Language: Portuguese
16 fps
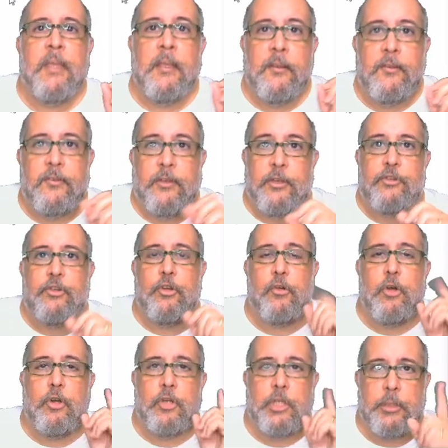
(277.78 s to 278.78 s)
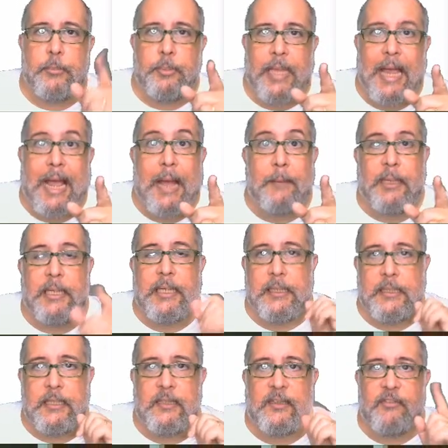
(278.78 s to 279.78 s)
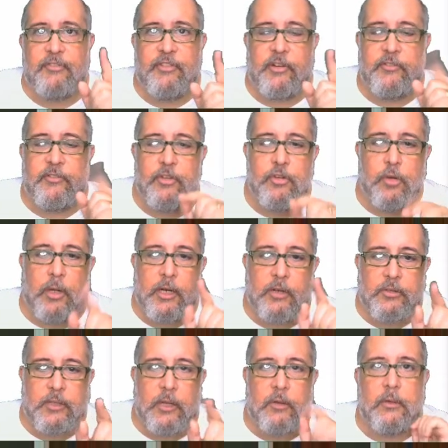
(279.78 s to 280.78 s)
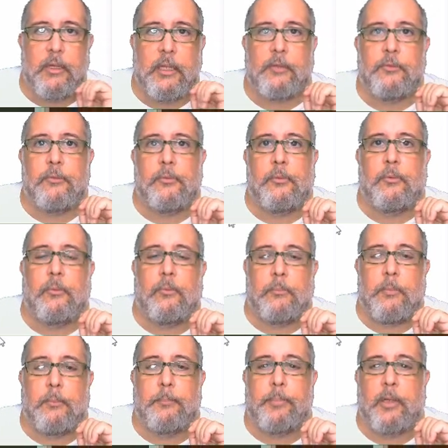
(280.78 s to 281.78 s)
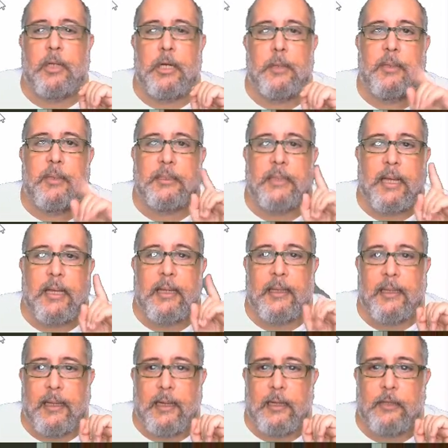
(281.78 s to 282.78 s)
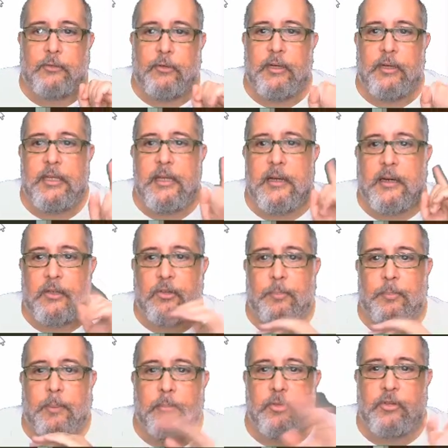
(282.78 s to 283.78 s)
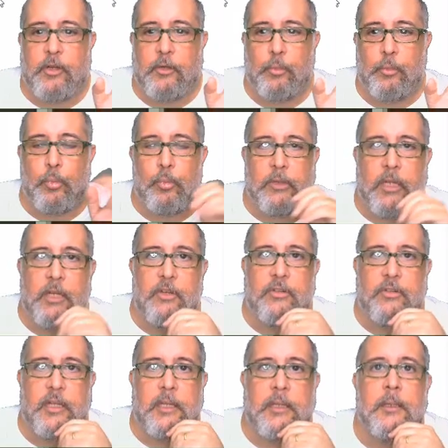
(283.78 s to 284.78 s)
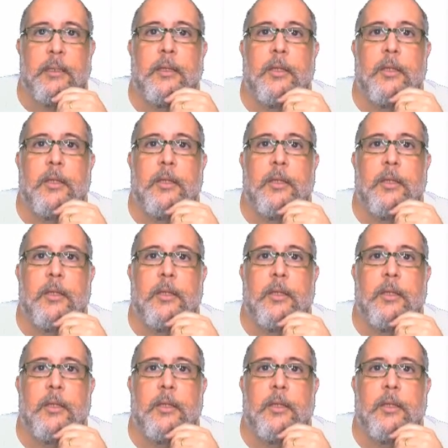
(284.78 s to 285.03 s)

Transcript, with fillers: sentir o gostinho, porque amanhã, quinta-feira, 20 horas, está rolando um programa da Electronic Arts para mostrar tudo que eles têm